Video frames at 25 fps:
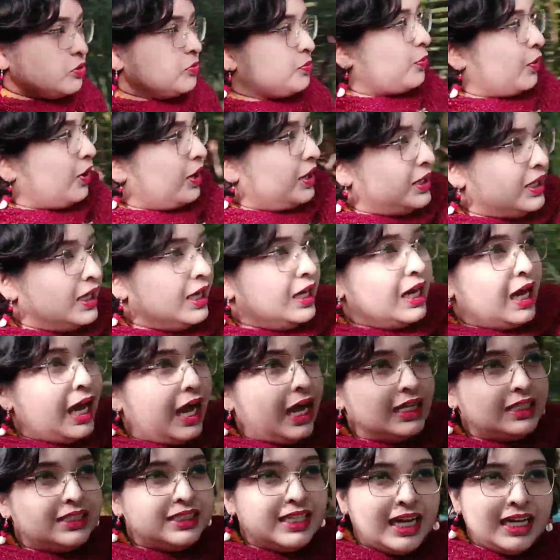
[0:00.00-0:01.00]
ভিউ পয়েন্ট
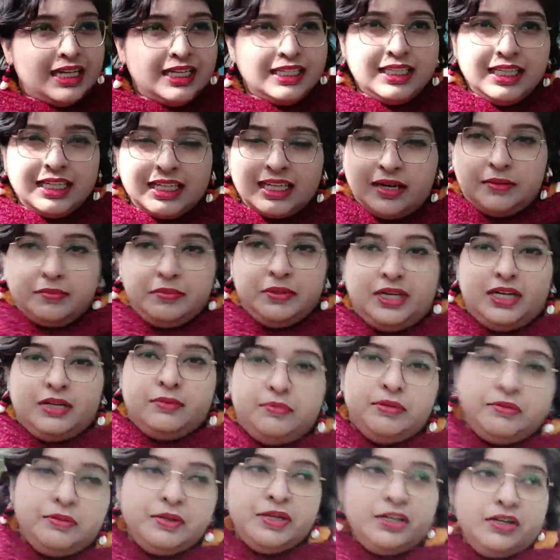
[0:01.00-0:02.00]
আর চারিদিকে
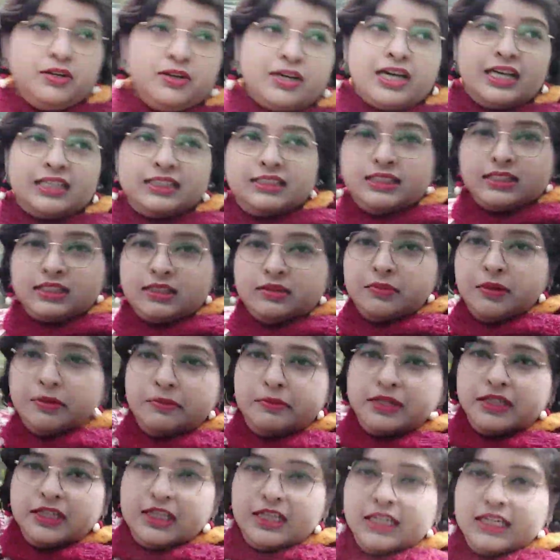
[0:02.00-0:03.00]
আপনারা বিভিন্ন গাছ
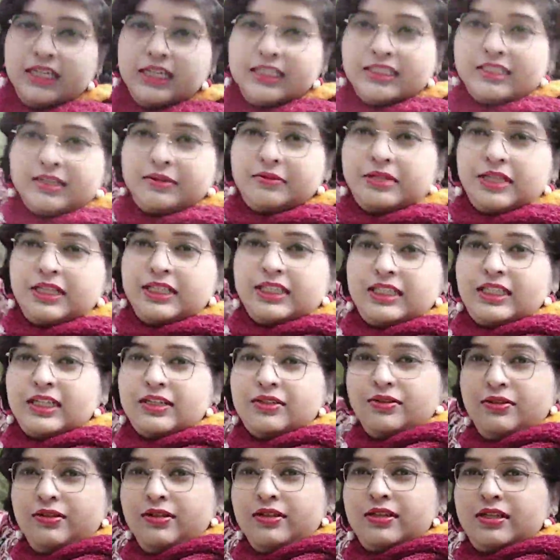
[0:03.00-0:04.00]
দেখতে পাবেন যেমন এই
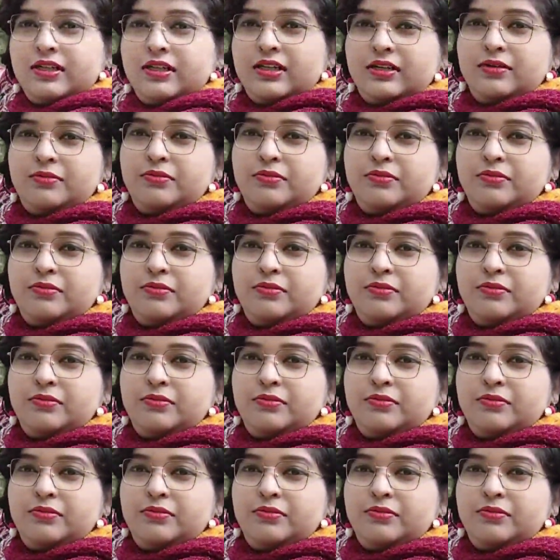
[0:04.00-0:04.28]
যে দেখুন